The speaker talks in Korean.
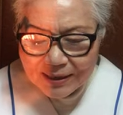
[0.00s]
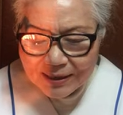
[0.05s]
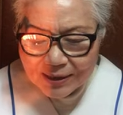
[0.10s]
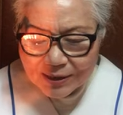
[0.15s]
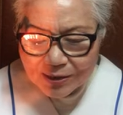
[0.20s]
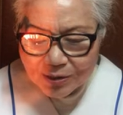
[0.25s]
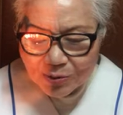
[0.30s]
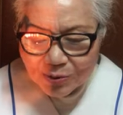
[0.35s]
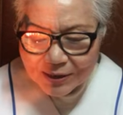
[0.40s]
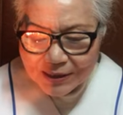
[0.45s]

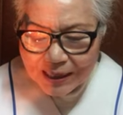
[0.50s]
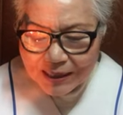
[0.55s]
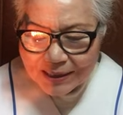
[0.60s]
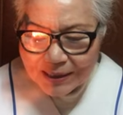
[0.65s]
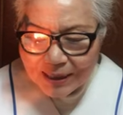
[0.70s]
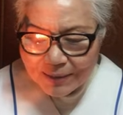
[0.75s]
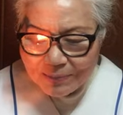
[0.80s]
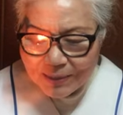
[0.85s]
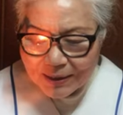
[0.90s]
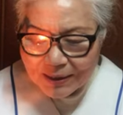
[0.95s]
그리고
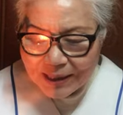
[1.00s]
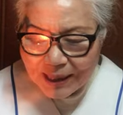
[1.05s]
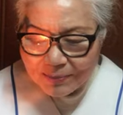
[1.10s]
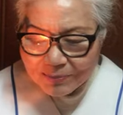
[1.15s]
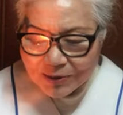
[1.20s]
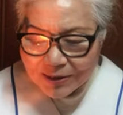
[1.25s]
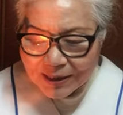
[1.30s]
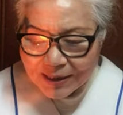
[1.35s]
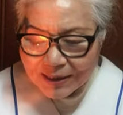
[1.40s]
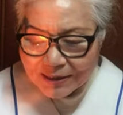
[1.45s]
자기가 판
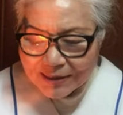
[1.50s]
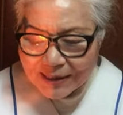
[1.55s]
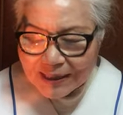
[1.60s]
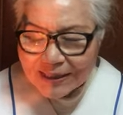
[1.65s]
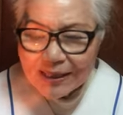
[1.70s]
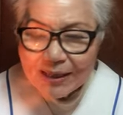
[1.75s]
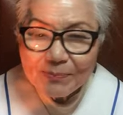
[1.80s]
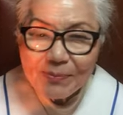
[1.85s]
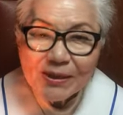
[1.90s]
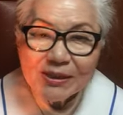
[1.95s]
함정에
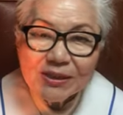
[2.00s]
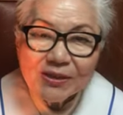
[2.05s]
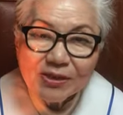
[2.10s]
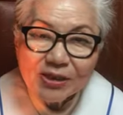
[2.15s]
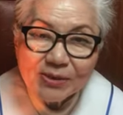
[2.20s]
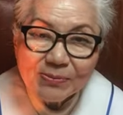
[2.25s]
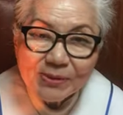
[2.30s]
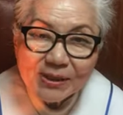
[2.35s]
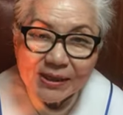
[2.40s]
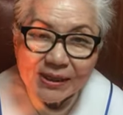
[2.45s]
자기가 빠진
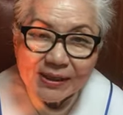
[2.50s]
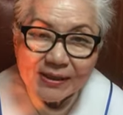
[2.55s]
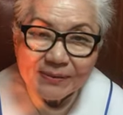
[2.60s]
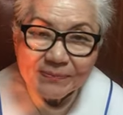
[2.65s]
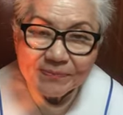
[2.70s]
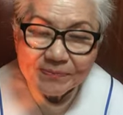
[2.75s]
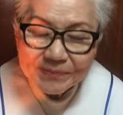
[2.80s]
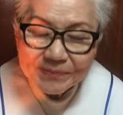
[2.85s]
것입니다.